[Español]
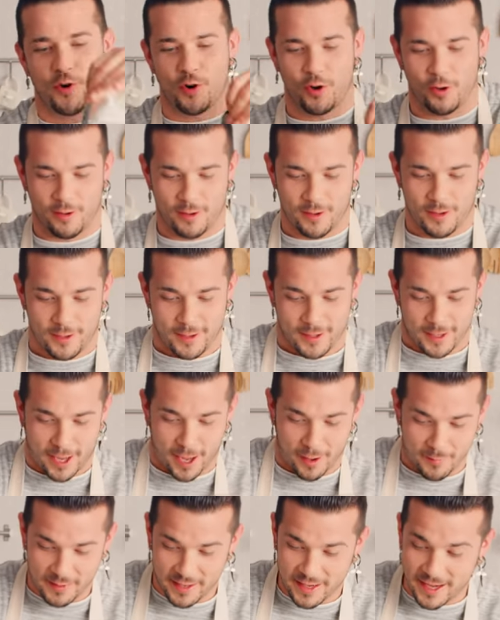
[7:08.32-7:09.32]
Bueno,
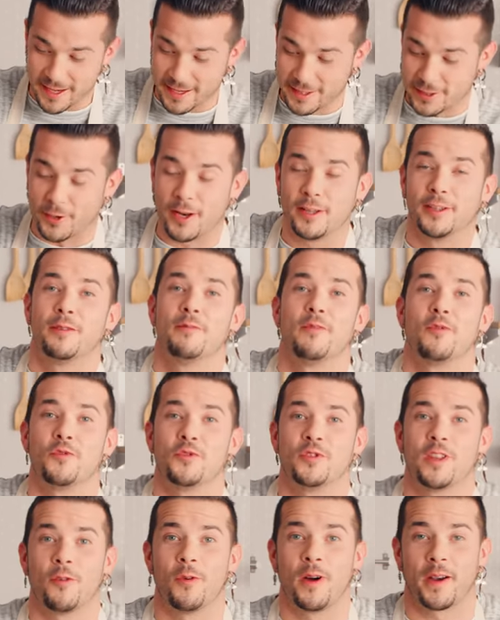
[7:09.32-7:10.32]
a mí en el restaurante me
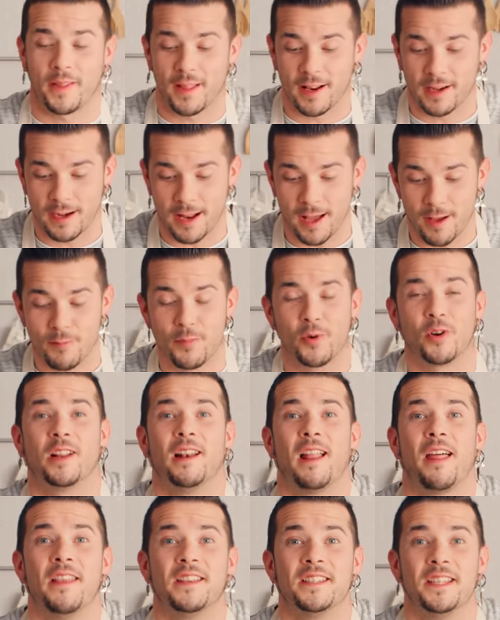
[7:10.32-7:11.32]
gusta guardarla
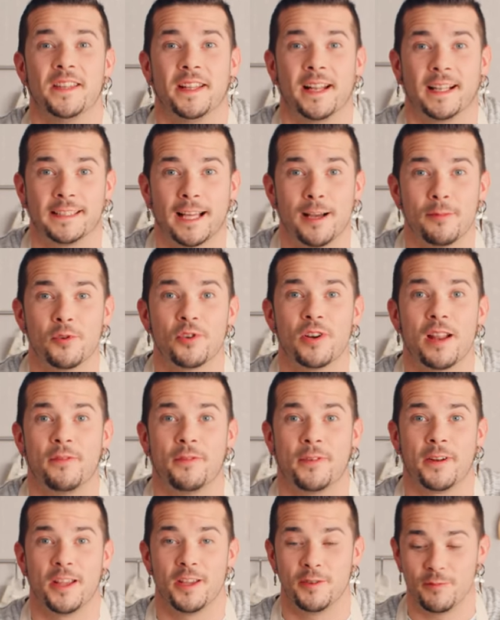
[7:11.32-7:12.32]
porque la deshidratamos, la
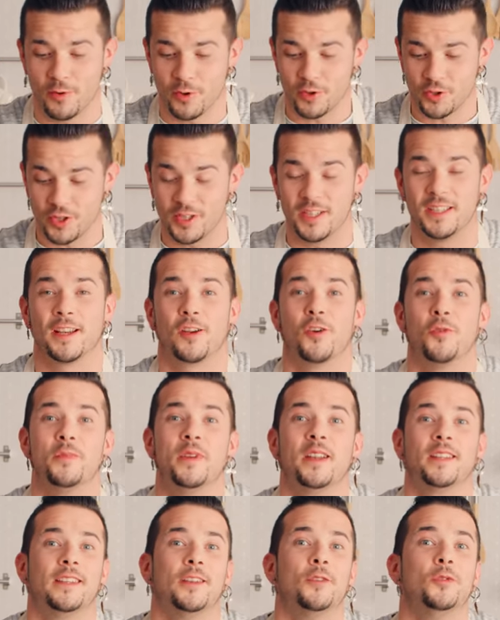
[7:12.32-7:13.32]
freímos y se
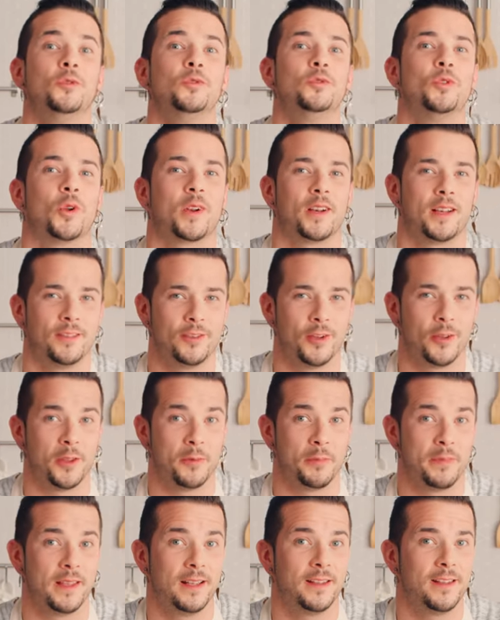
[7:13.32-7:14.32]
convierte en un torrento de
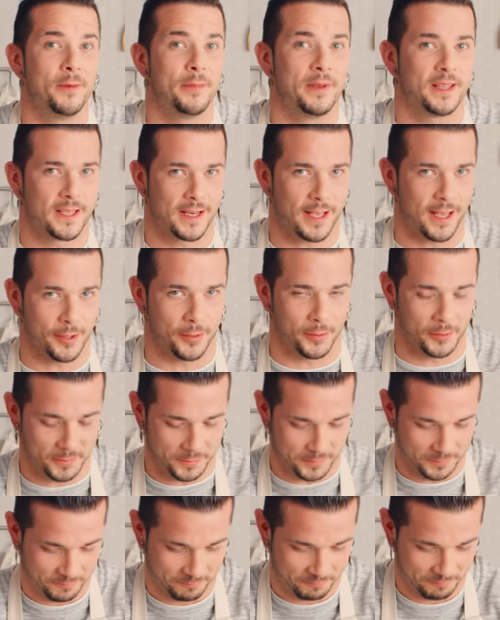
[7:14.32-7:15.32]
piel de pescado.
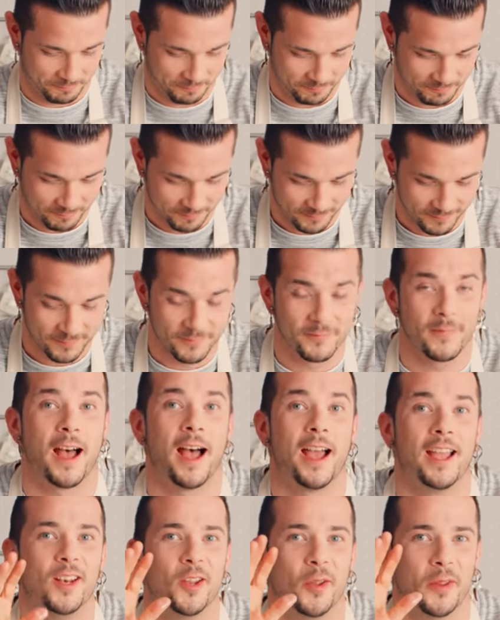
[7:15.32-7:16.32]

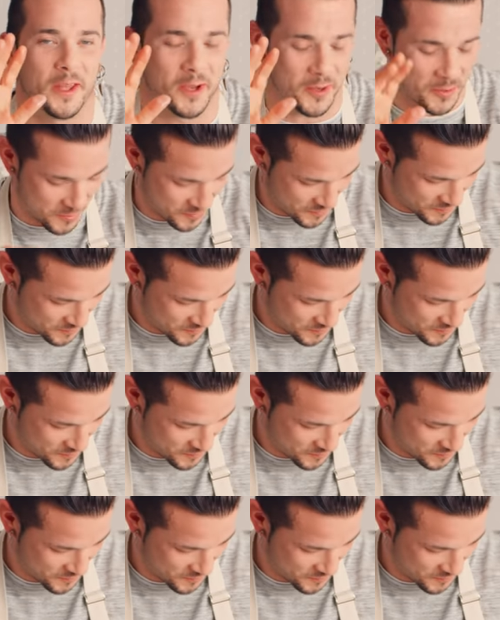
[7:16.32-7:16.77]
Ahí lo dejo.